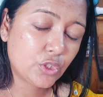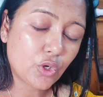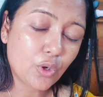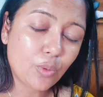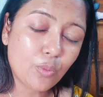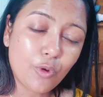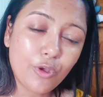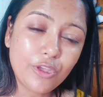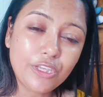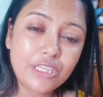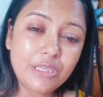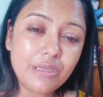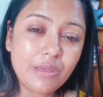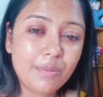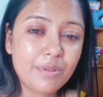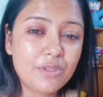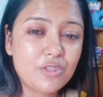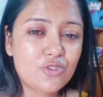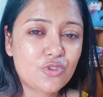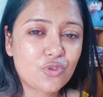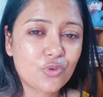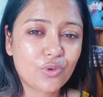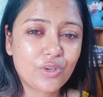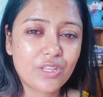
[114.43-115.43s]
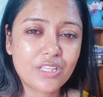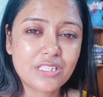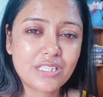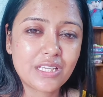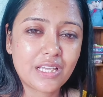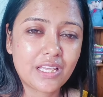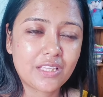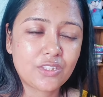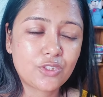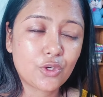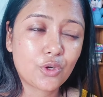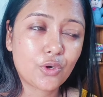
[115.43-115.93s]
সময় কীভাবে চলে
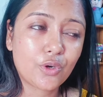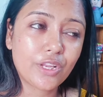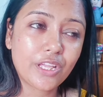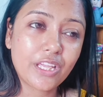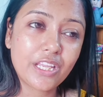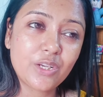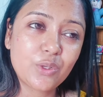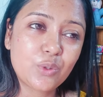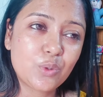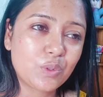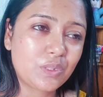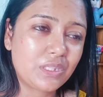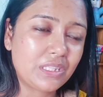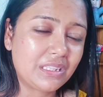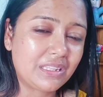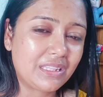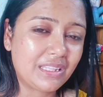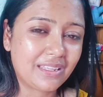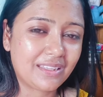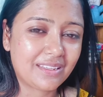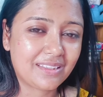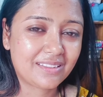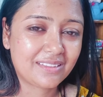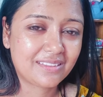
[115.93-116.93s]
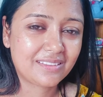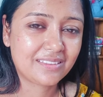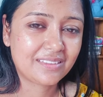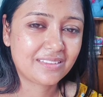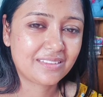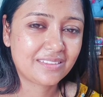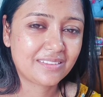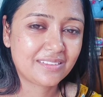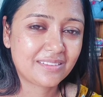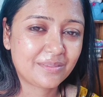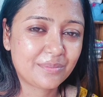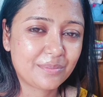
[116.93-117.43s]
যায় ঝড়ের গতিতে
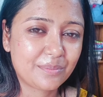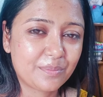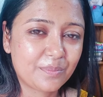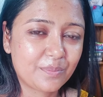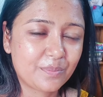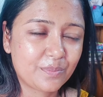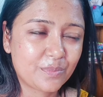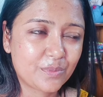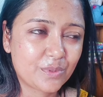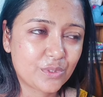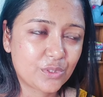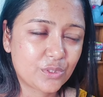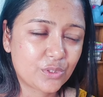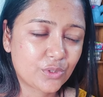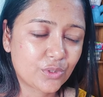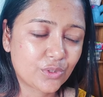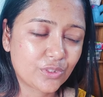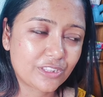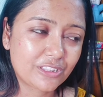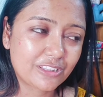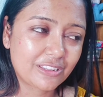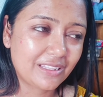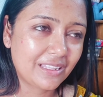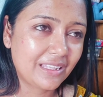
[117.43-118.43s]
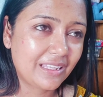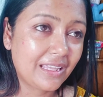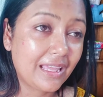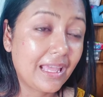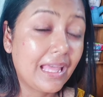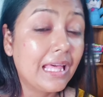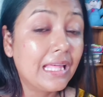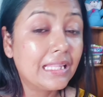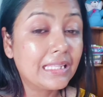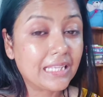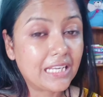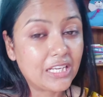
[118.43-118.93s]
সত্যি
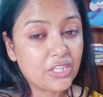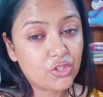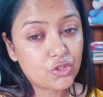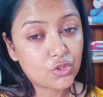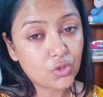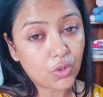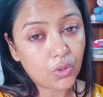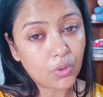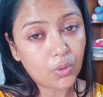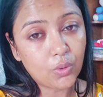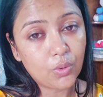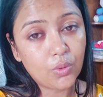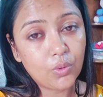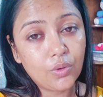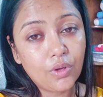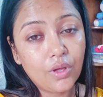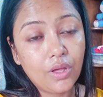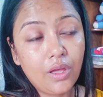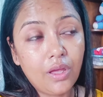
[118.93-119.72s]
আরে চলো